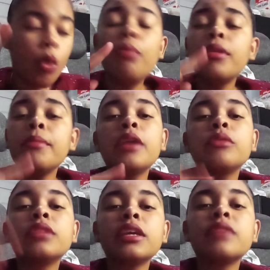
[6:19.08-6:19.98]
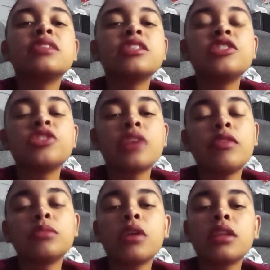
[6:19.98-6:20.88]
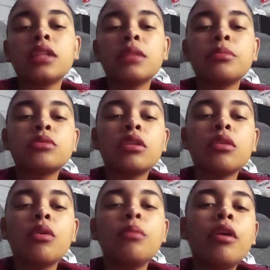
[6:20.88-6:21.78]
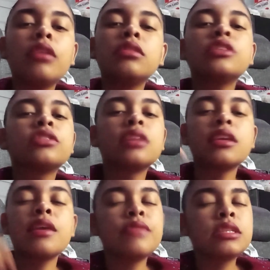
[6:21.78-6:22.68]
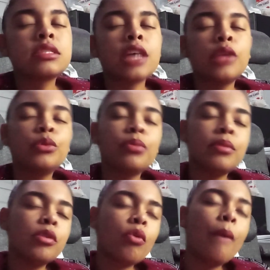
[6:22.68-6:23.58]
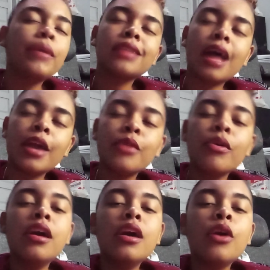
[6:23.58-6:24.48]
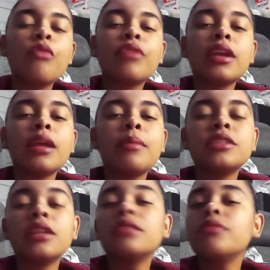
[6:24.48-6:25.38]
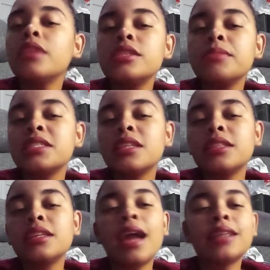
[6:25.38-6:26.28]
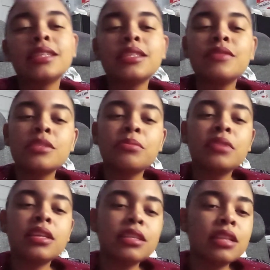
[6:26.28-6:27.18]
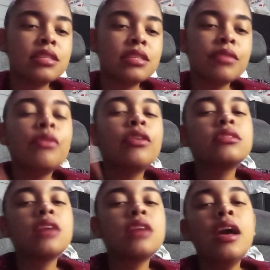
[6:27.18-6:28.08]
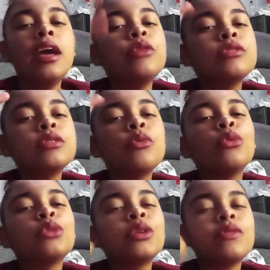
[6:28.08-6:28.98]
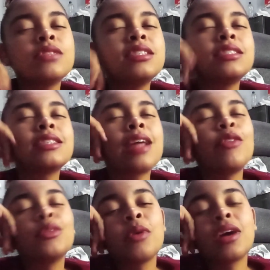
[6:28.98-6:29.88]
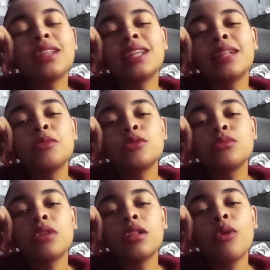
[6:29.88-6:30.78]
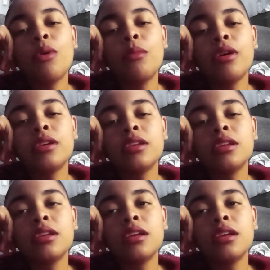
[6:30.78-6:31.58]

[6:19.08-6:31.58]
O primeiro, né, que vocês se inscrevam no meu canal pessoal com o boy, o link está aqui fixado no primeiro comentário. Eu ficaria bastante feliz e bastante grata se vocês pudessem dar essa força. E o segundo, que vocês se inscrevam no meu canal pessoal com o boy.